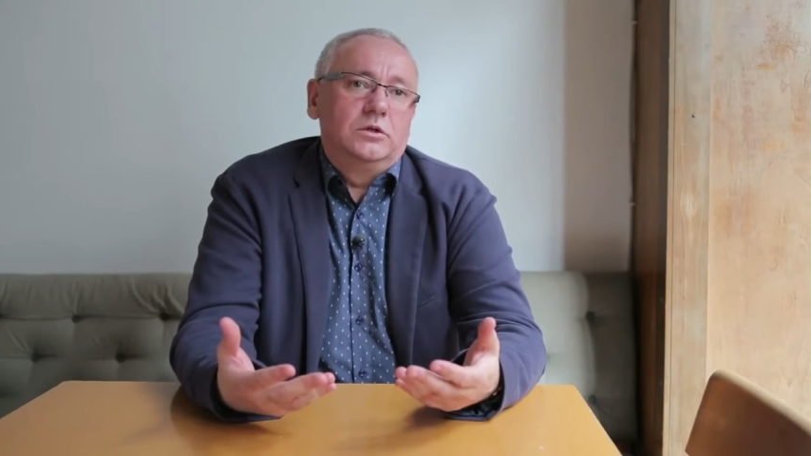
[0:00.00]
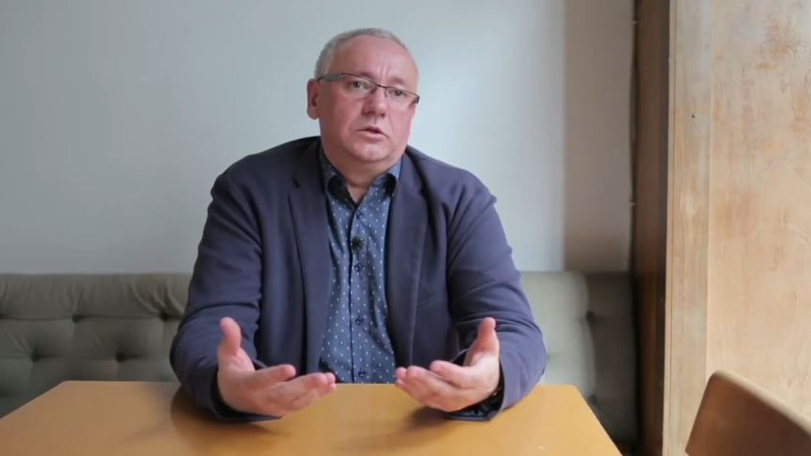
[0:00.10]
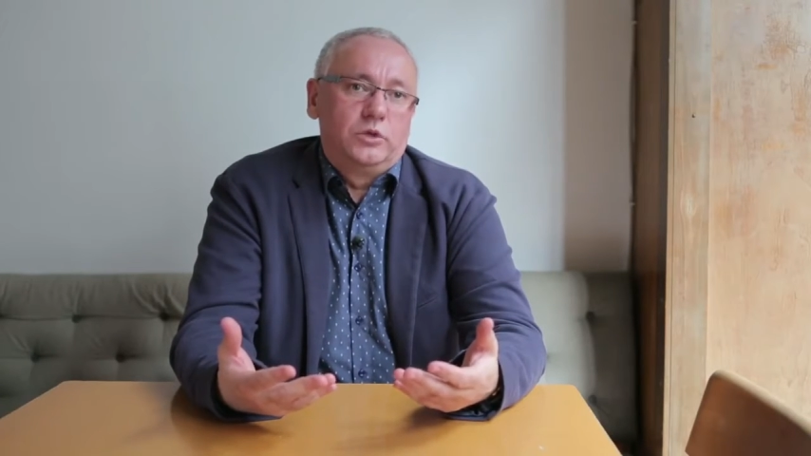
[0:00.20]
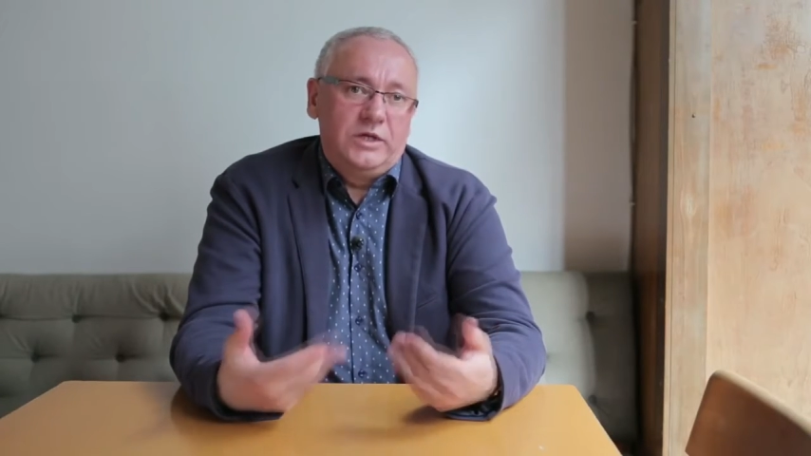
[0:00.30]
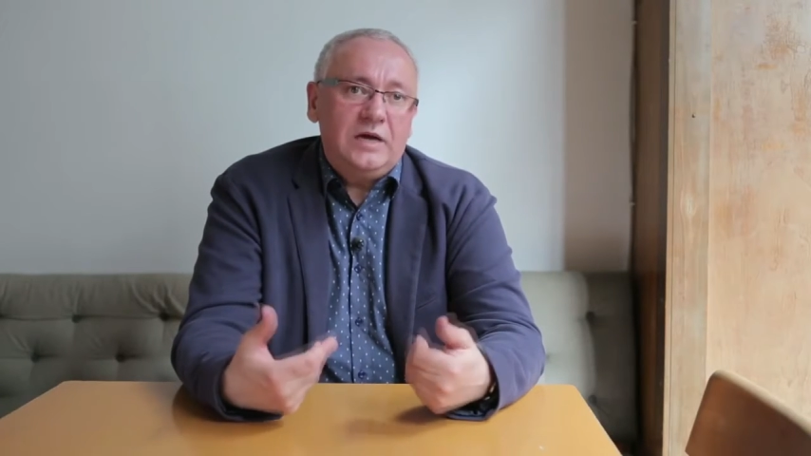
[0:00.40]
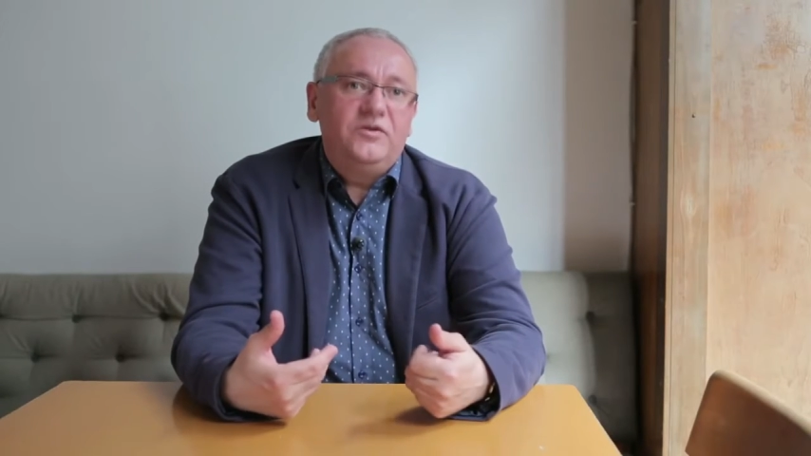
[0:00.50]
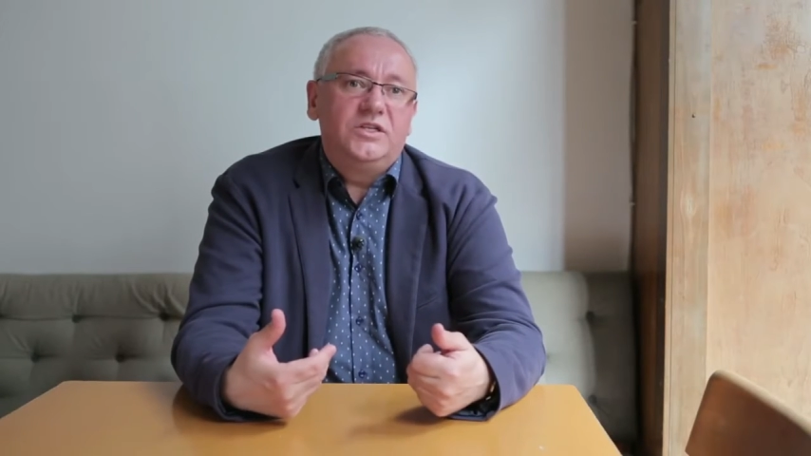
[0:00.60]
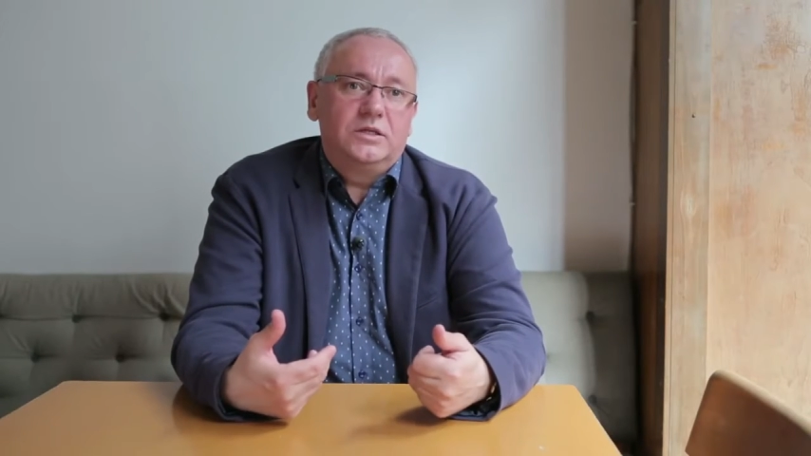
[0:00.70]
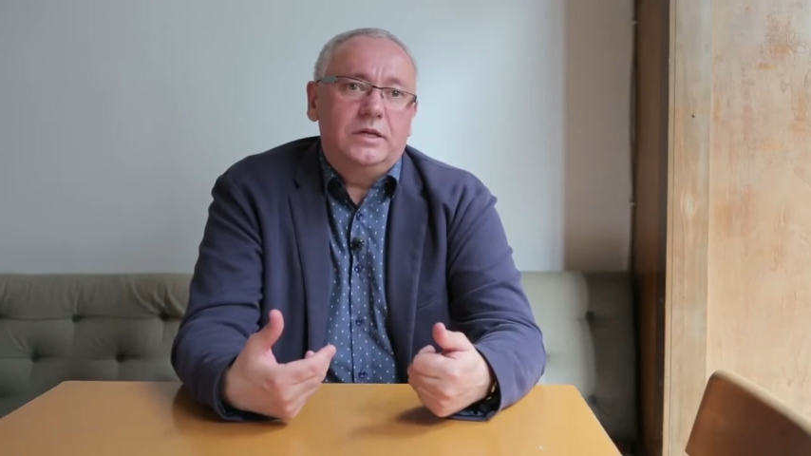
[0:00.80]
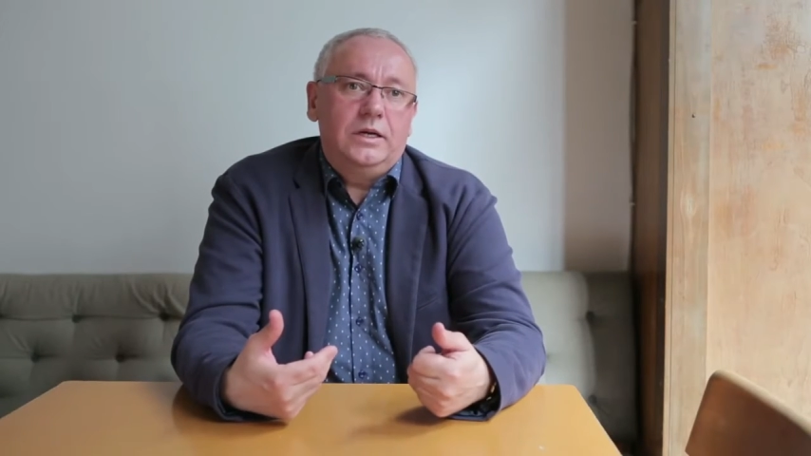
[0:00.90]
y, który ja
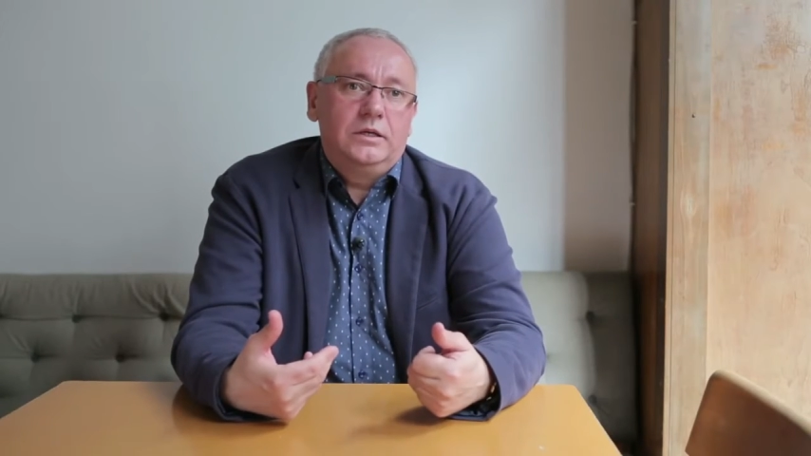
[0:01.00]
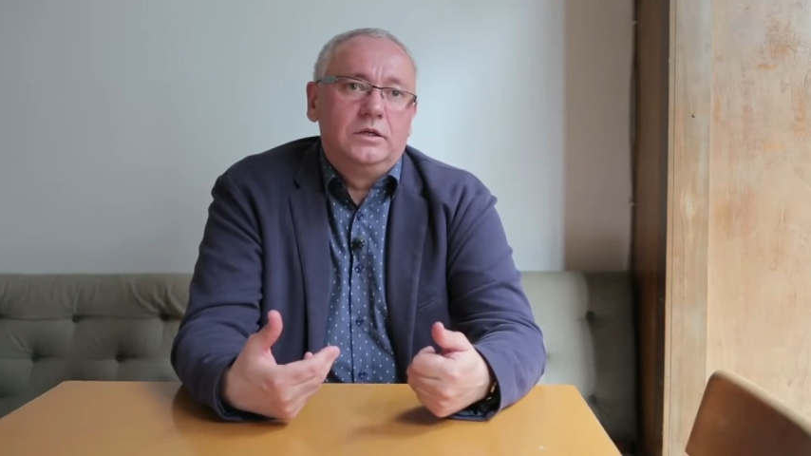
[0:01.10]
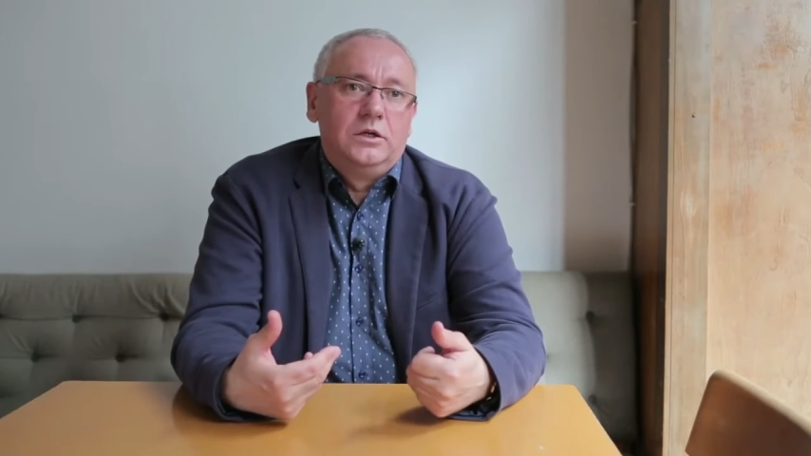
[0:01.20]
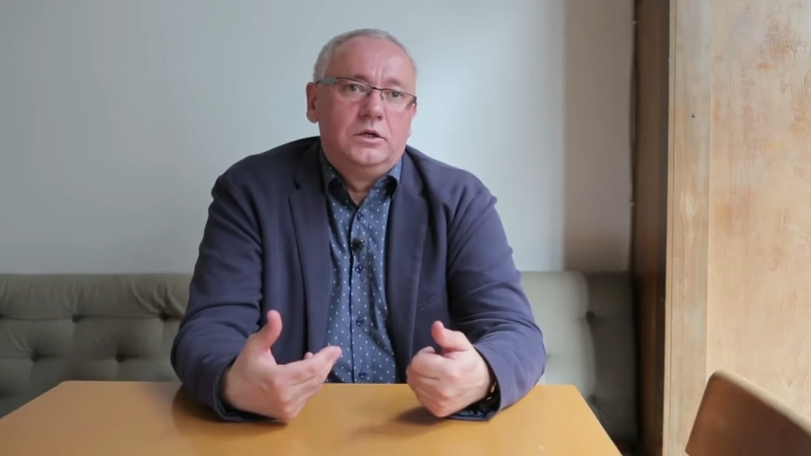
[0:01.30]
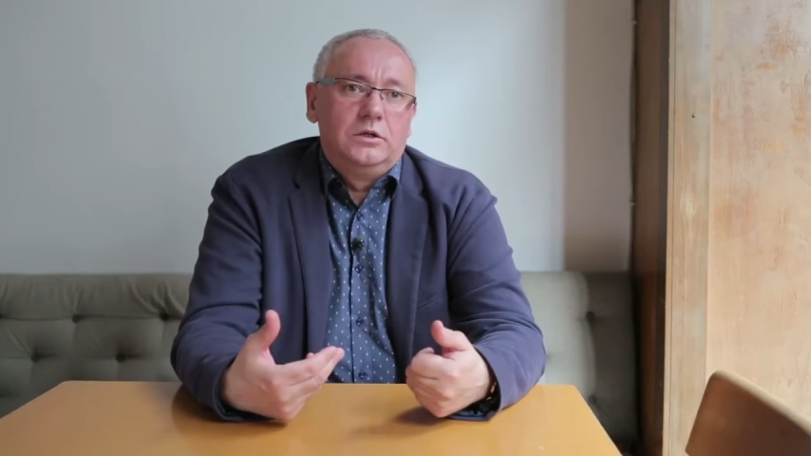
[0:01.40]
widzę, tak,